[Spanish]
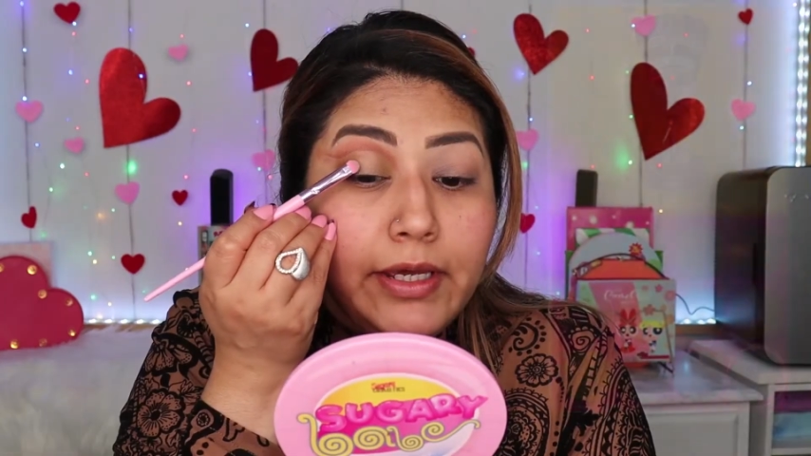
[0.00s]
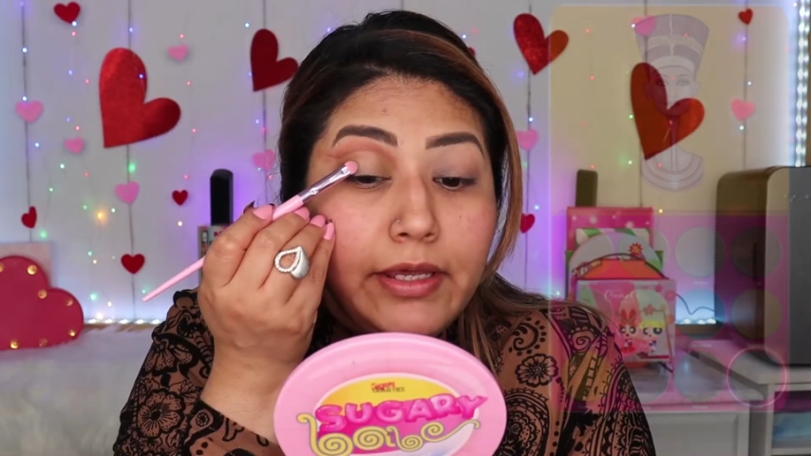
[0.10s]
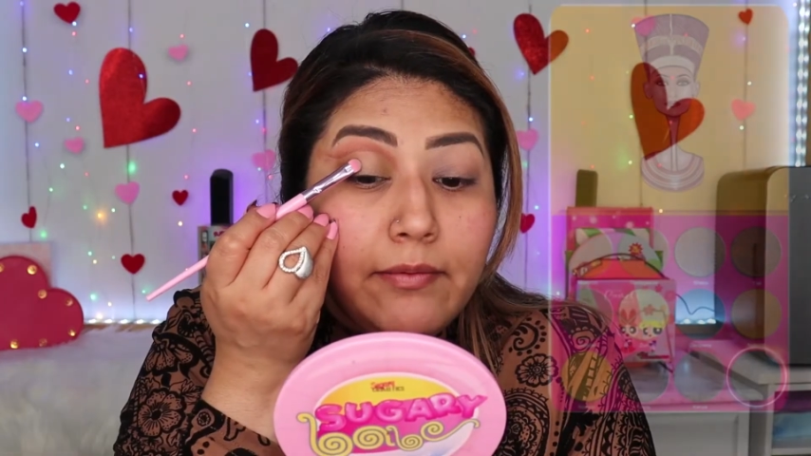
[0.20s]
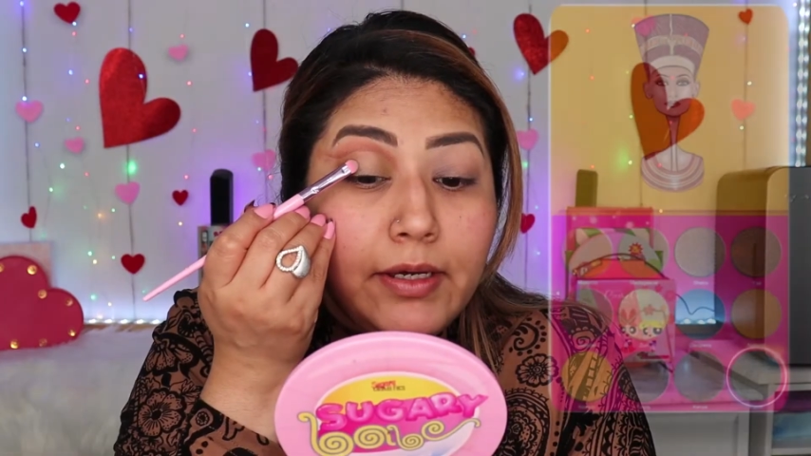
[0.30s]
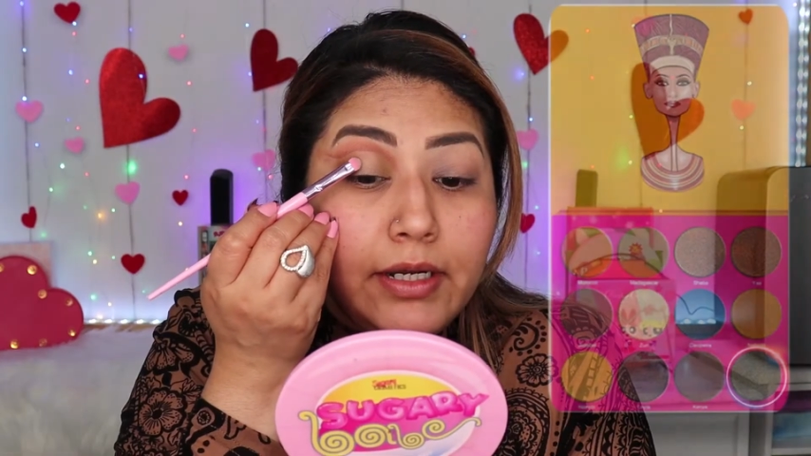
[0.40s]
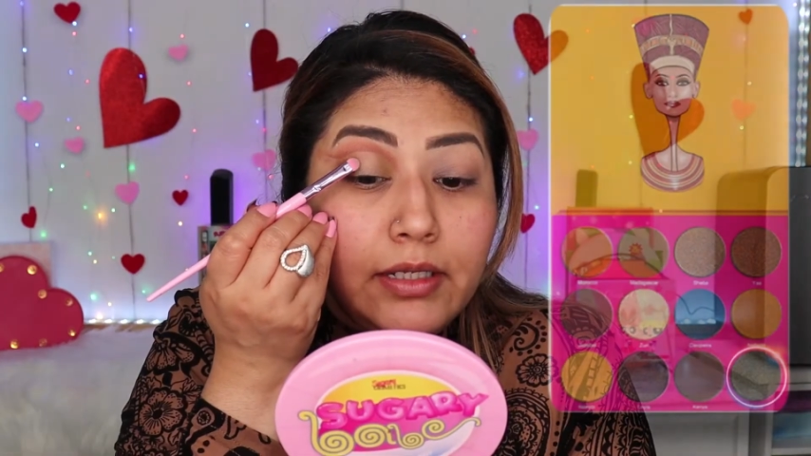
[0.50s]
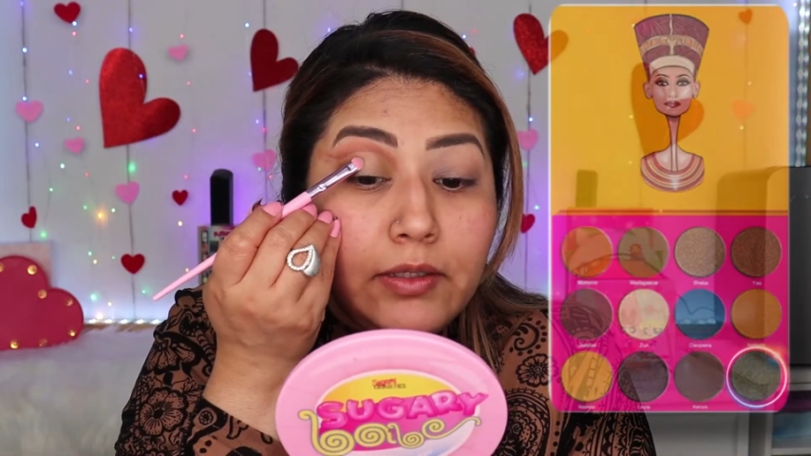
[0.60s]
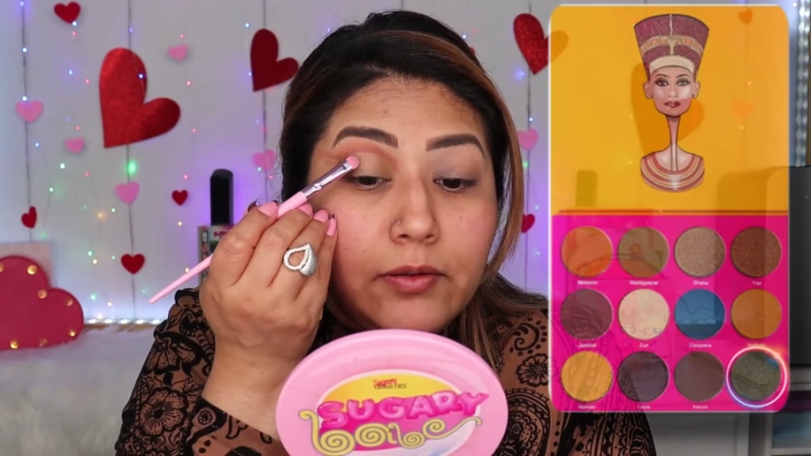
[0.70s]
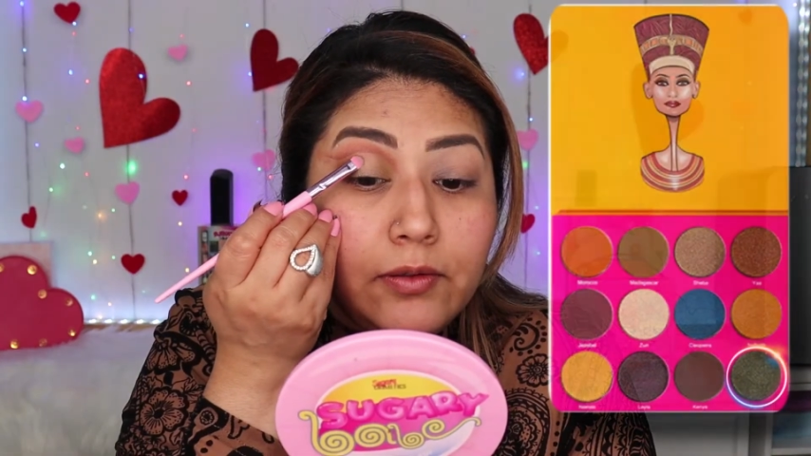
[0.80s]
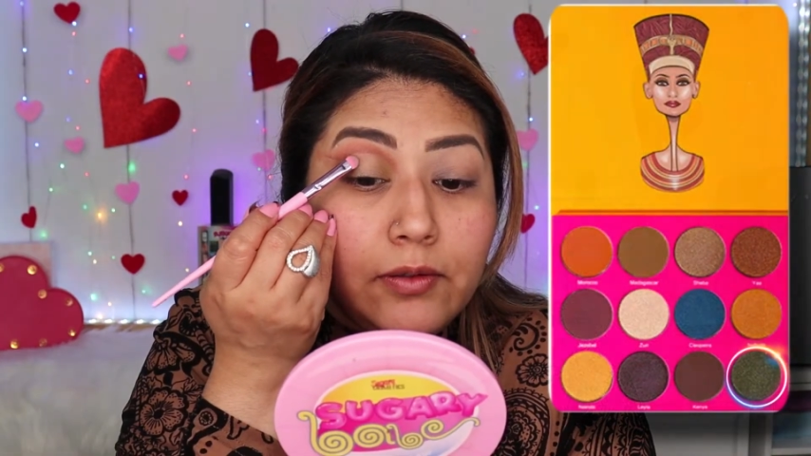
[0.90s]
a llevar el
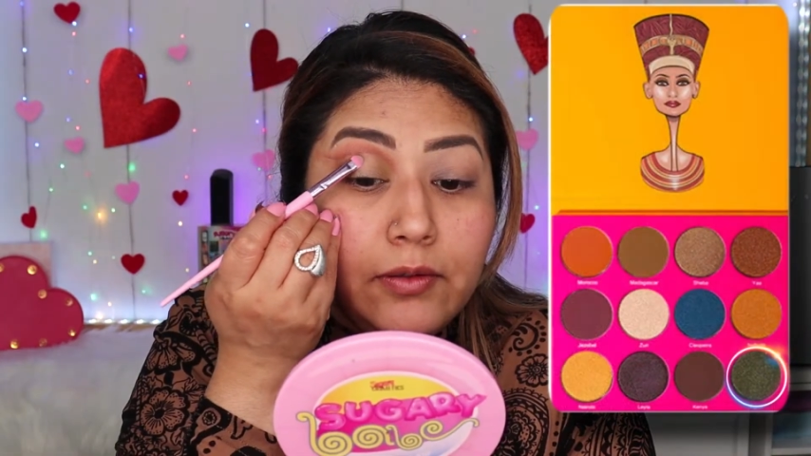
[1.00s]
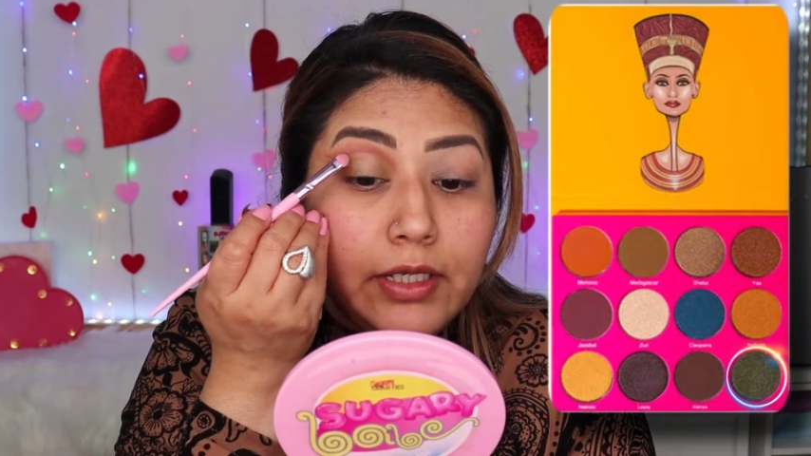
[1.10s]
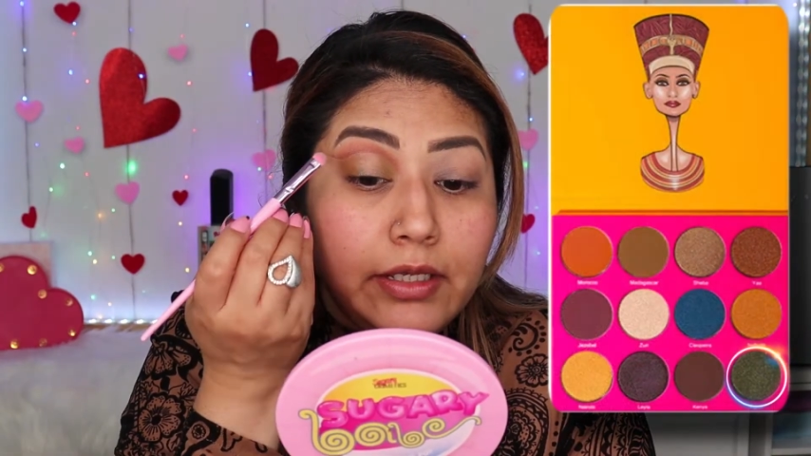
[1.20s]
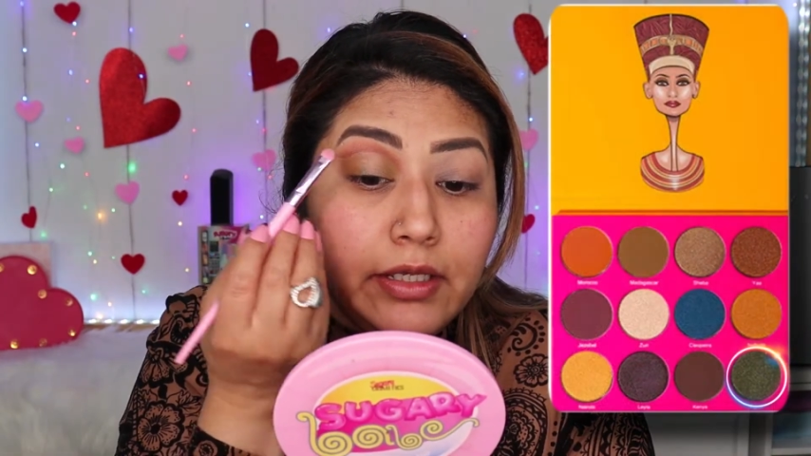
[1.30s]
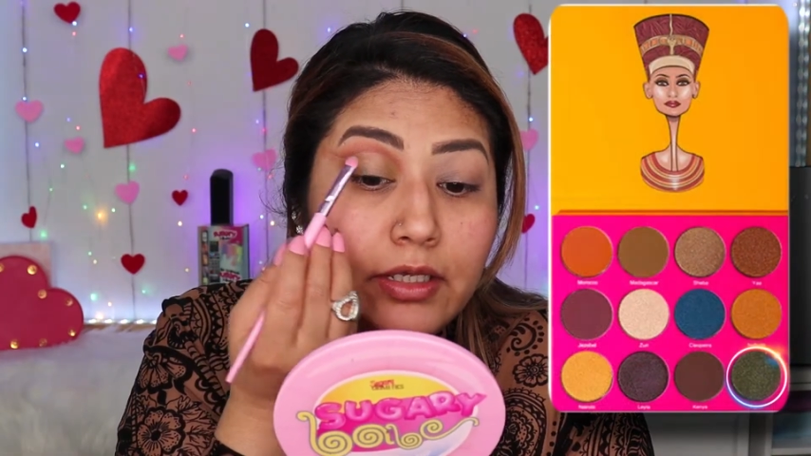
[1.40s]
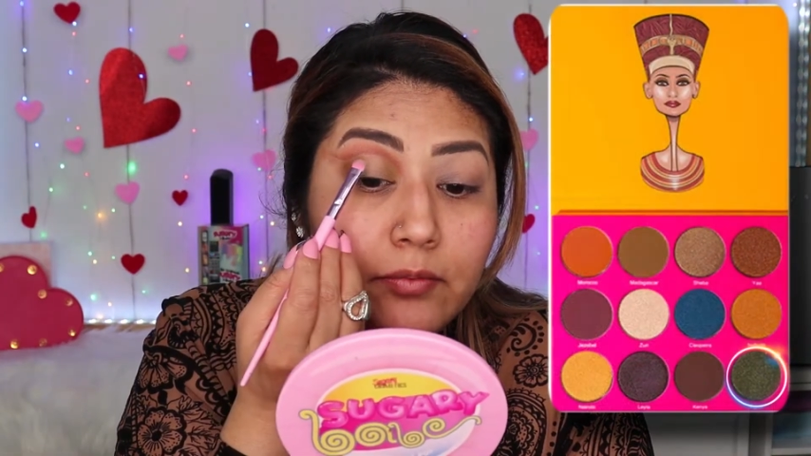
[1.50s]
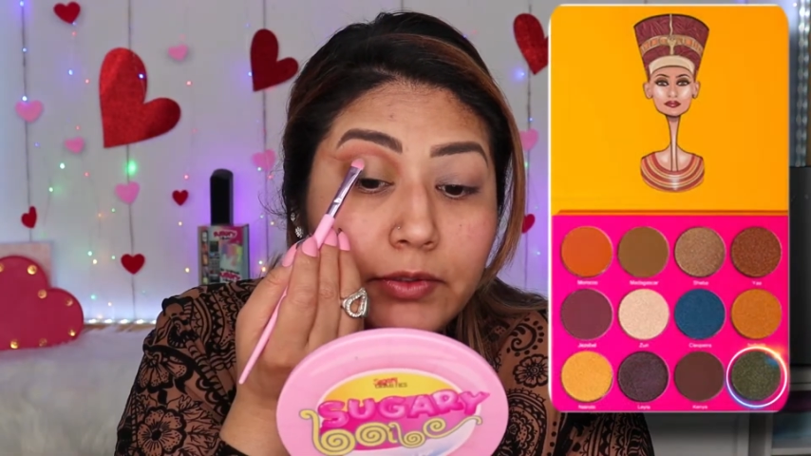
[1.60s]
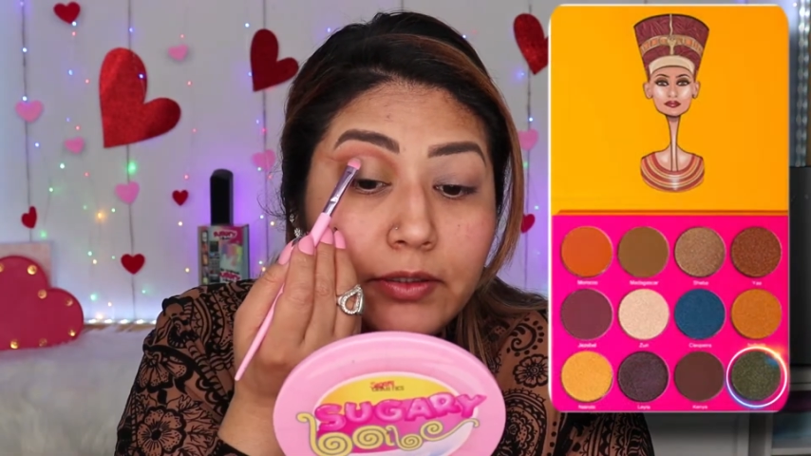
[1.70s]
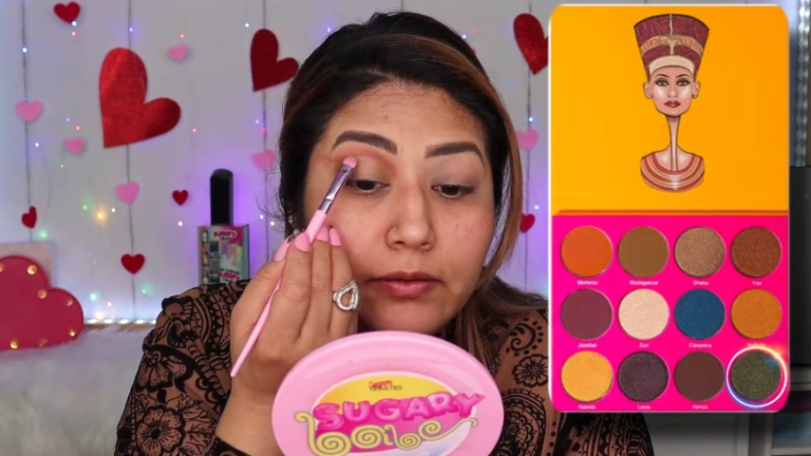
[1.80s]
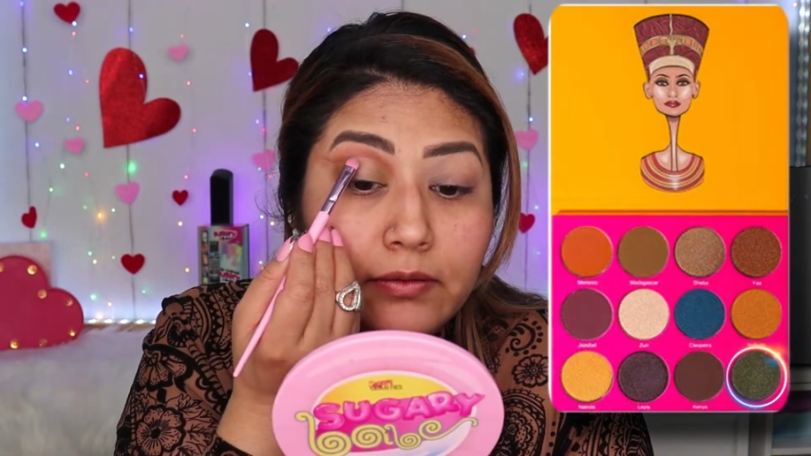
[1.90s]
tono
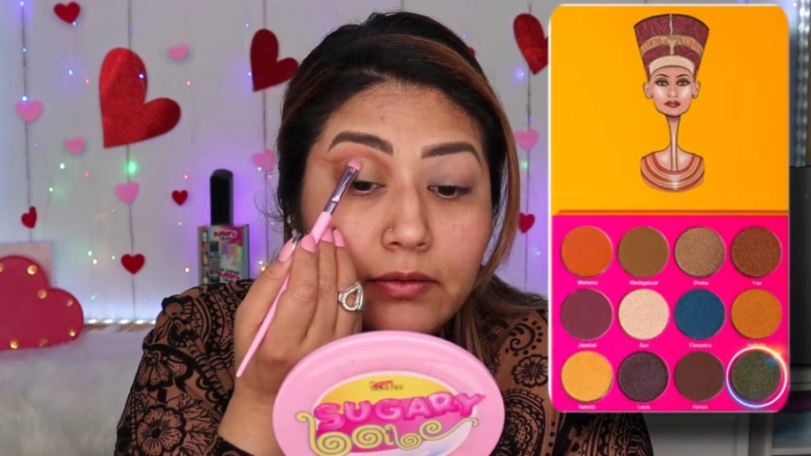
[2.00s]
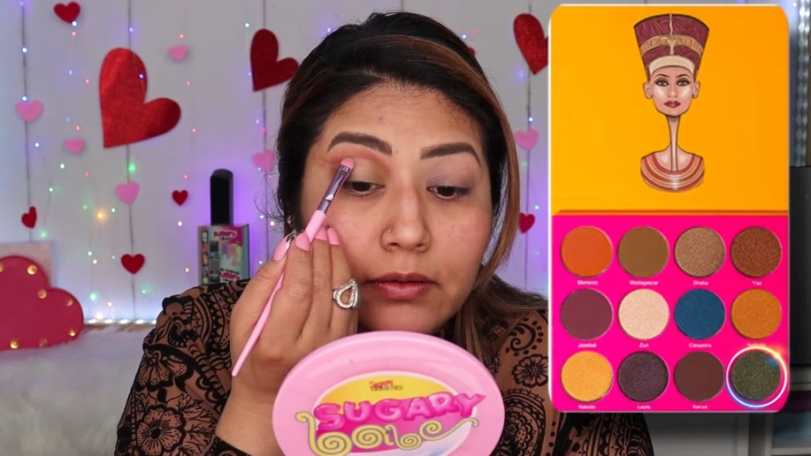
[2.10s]
Egipto.